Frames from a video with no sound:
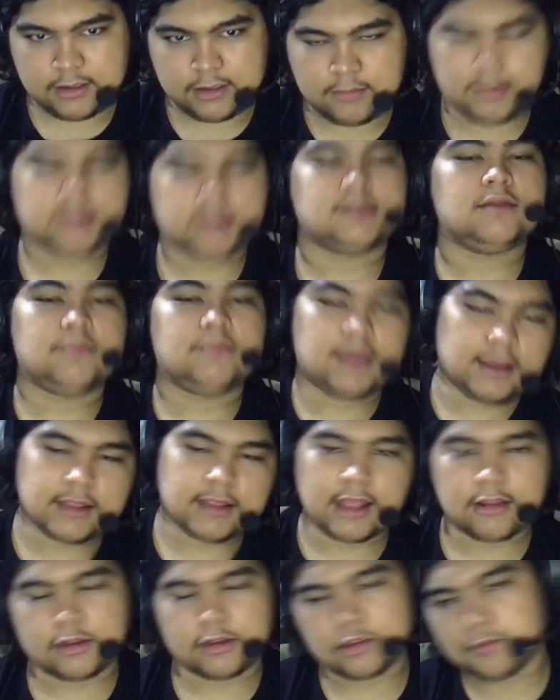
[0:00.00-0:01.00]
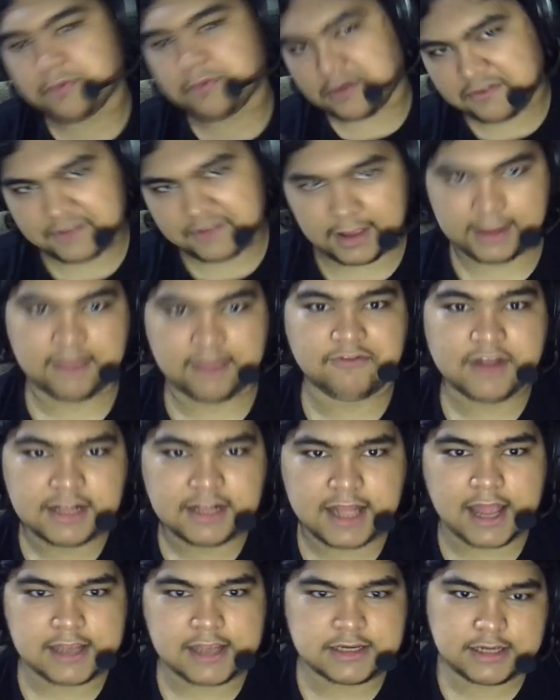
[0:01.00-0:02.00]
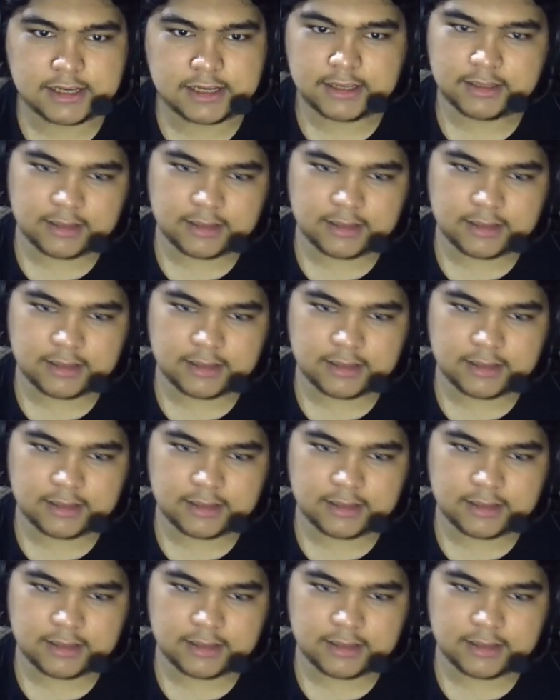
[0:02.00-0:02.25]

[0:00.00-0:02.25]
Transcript: Mas também é claro que não pode falar que é verdade.